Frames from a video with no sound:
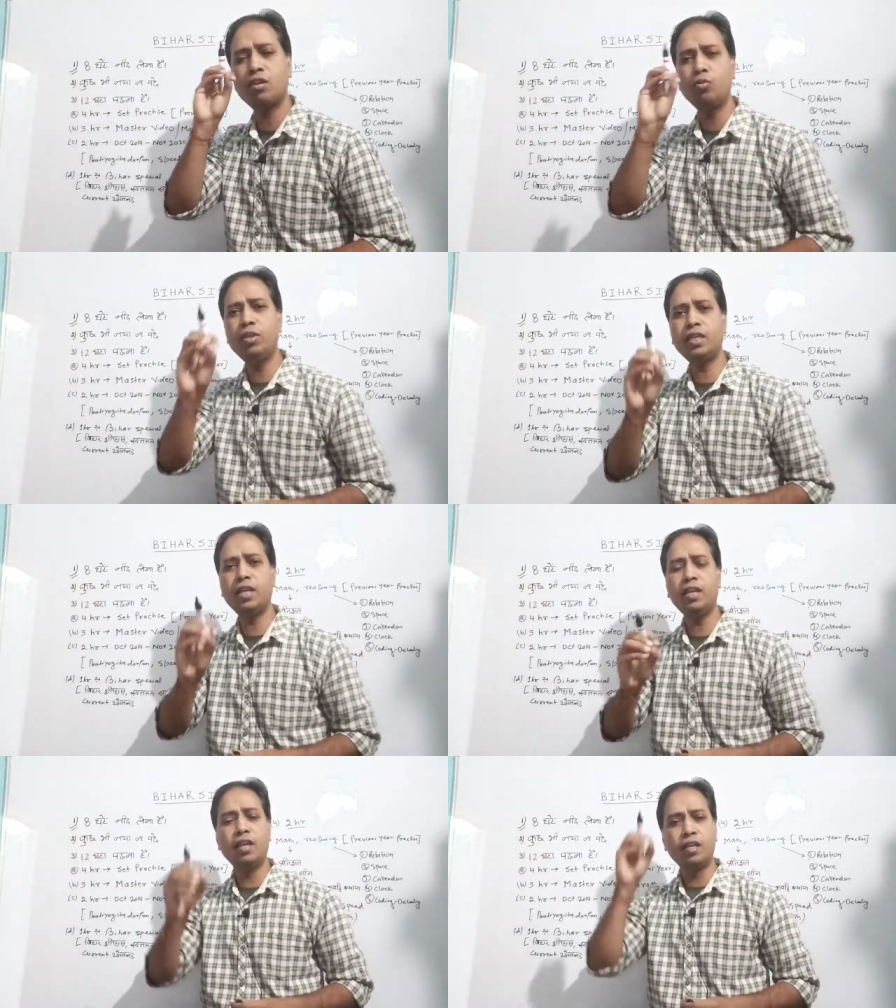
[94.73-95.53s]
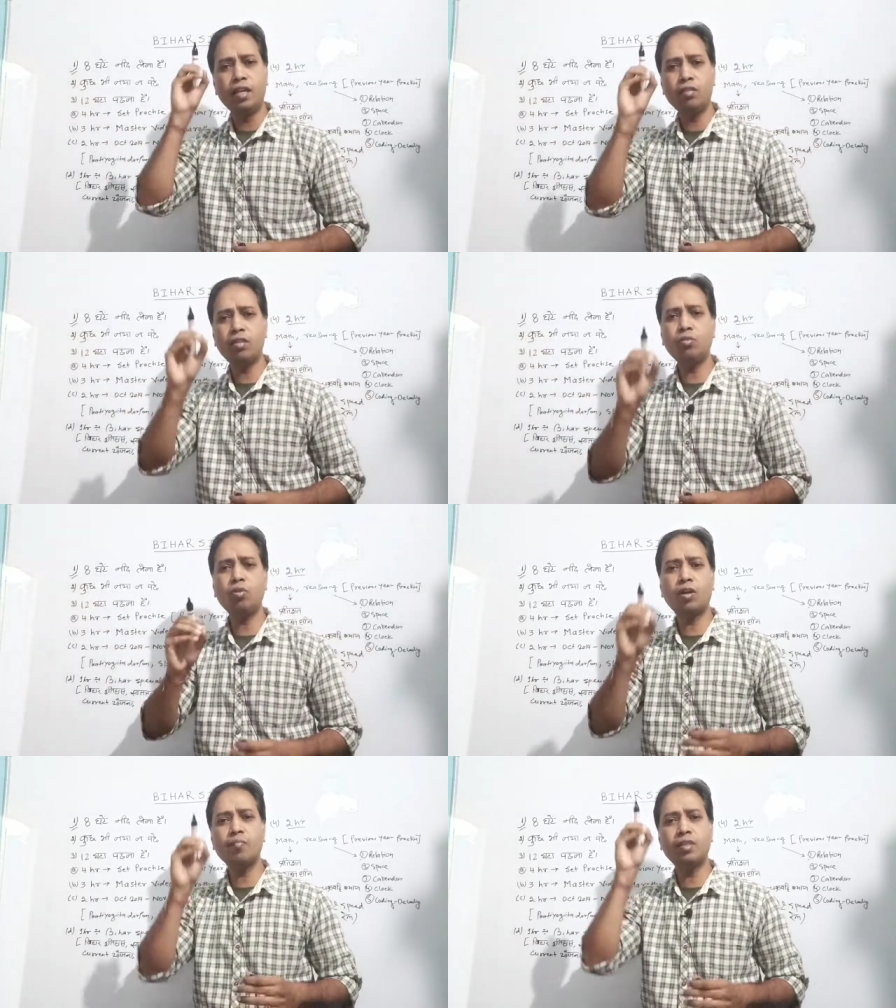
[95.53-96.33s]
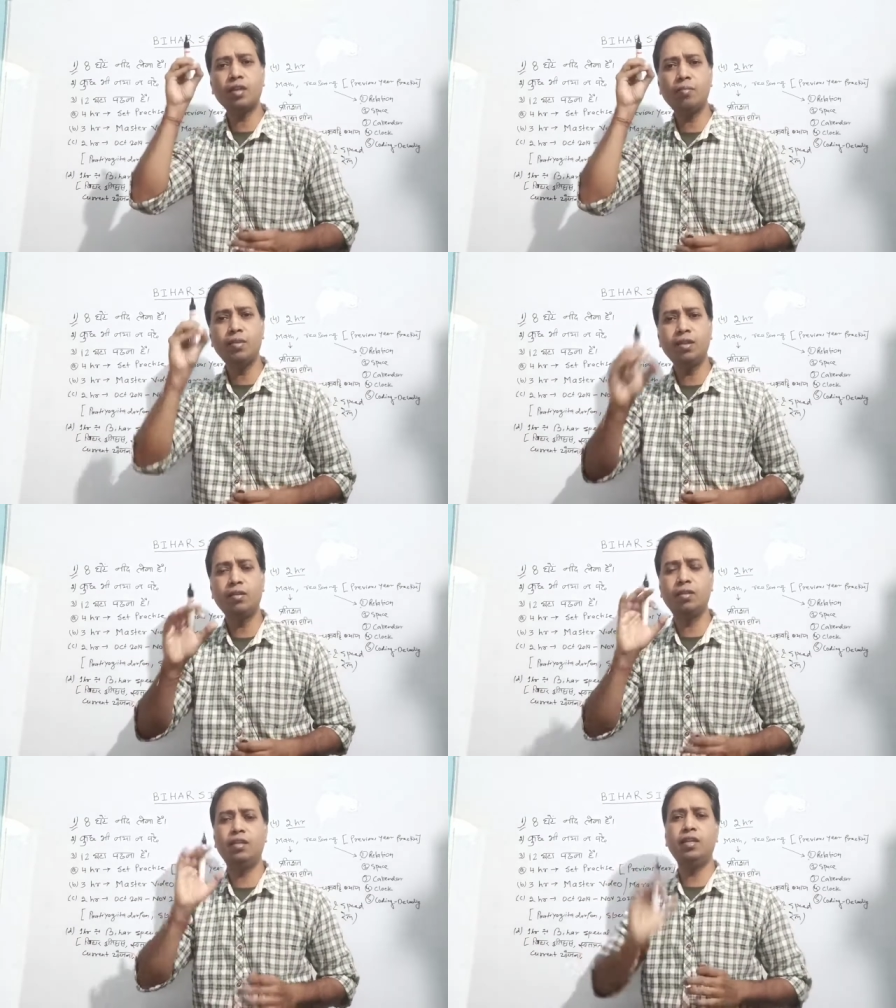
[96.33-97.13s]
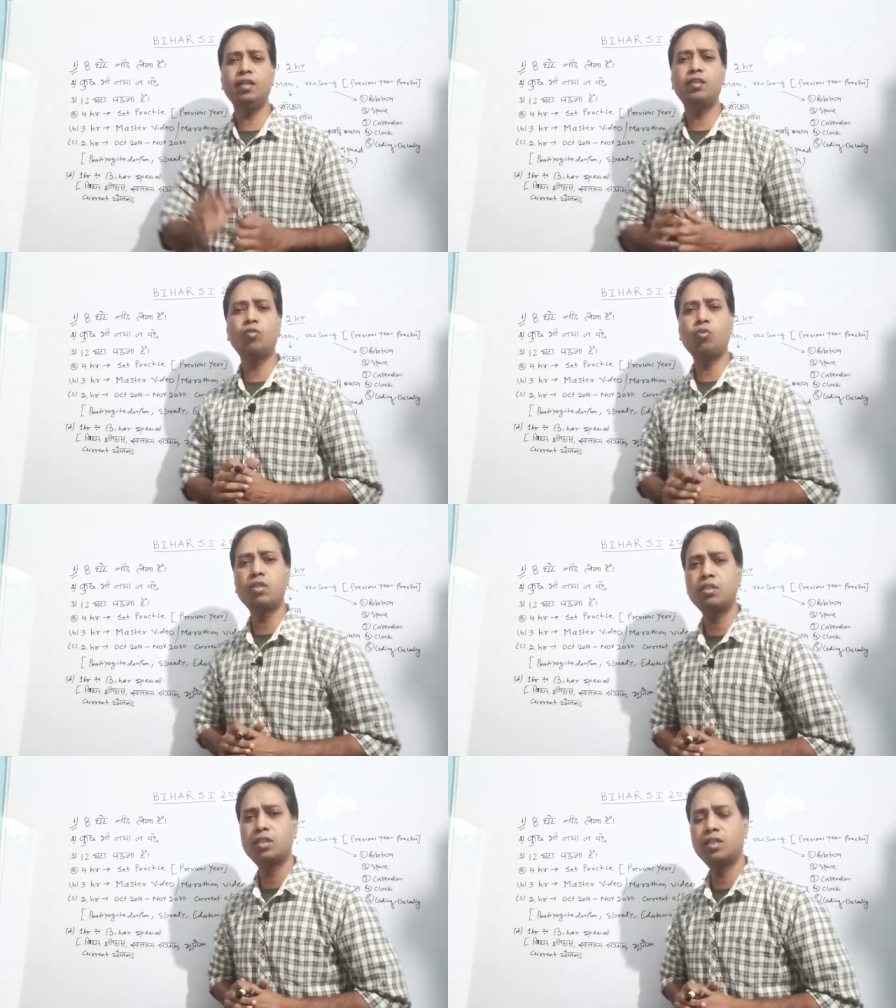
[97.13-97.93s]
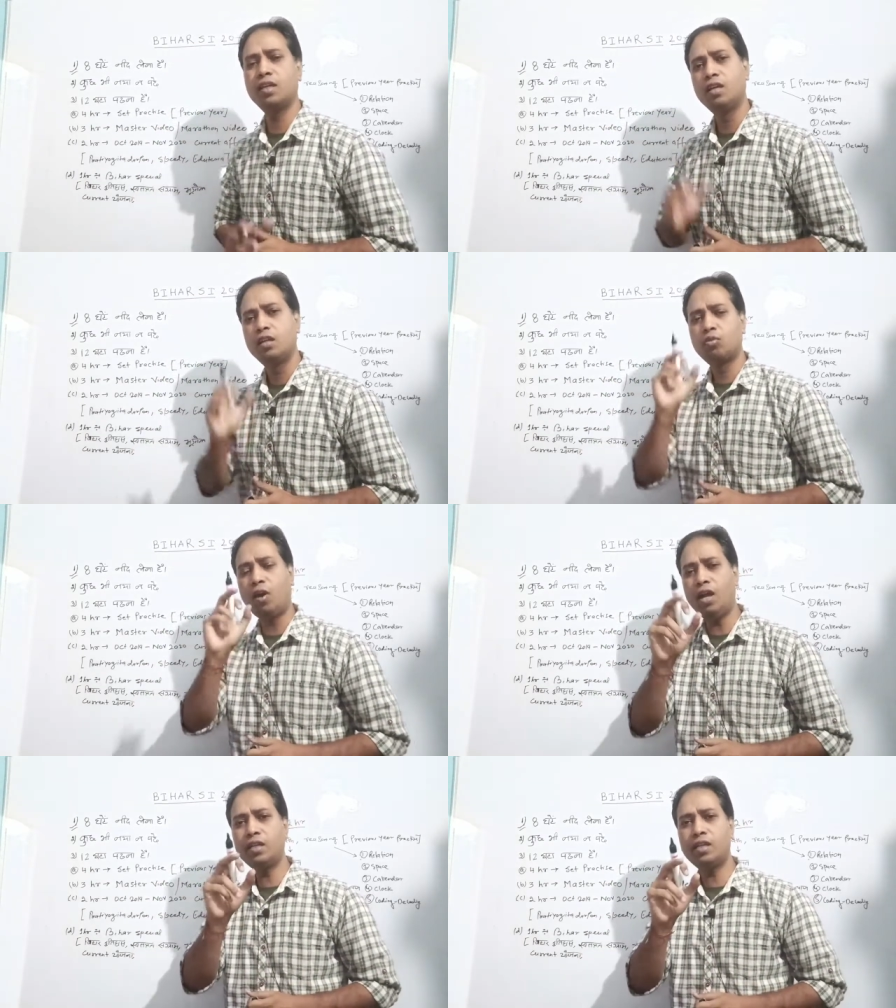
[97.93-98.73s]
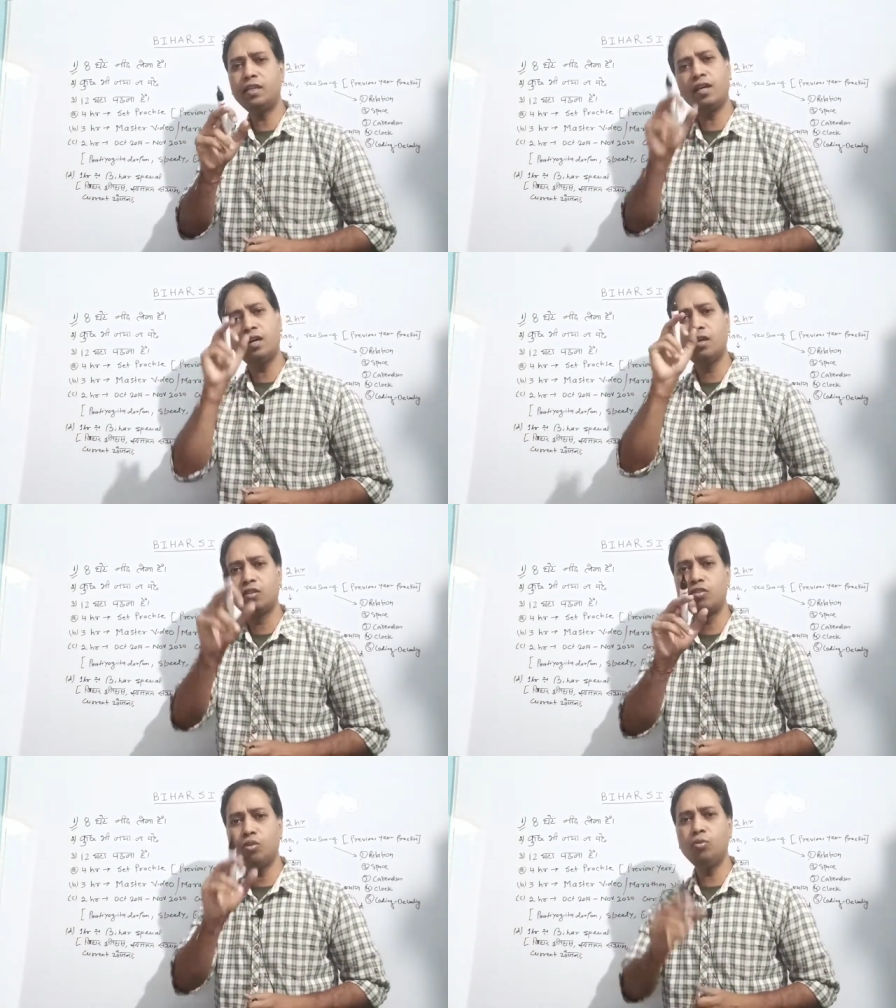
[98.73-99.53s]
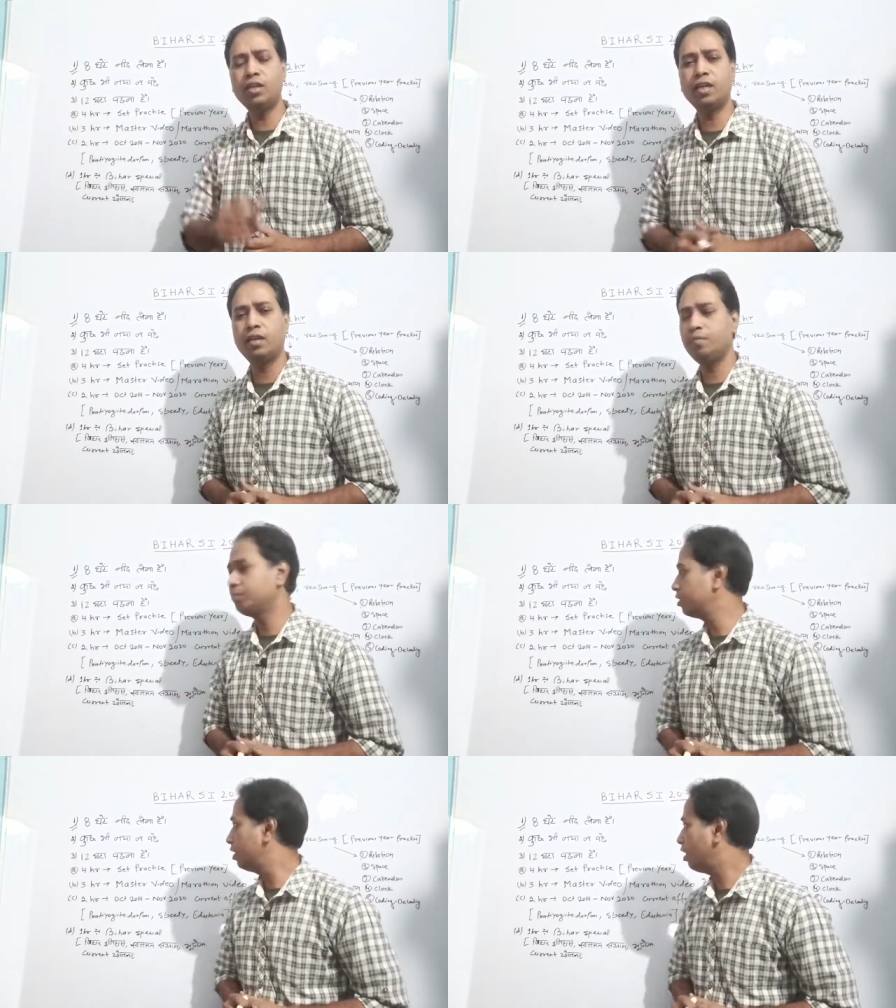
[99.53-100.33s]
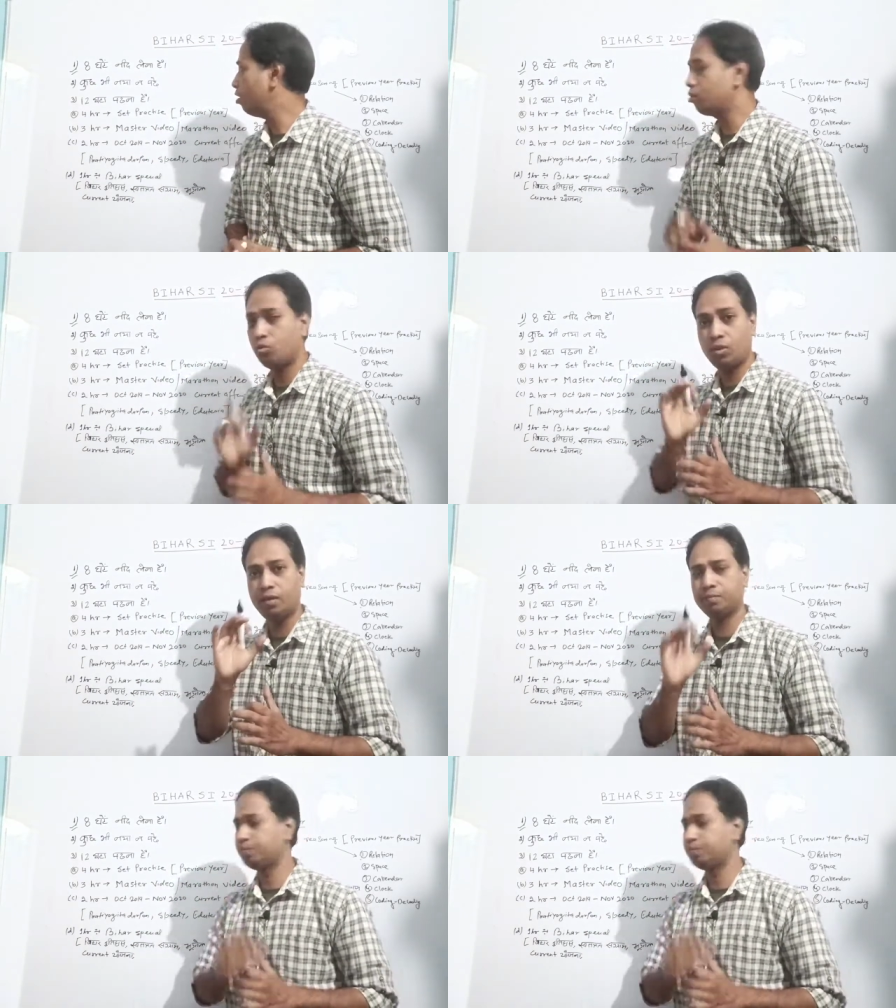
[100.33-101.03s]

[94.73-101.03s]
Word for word: जरूरी है टेंशन को कम से कम लेने की कोशिश कीजिए तो आठ घंटा जरूरी है ठीक है सोना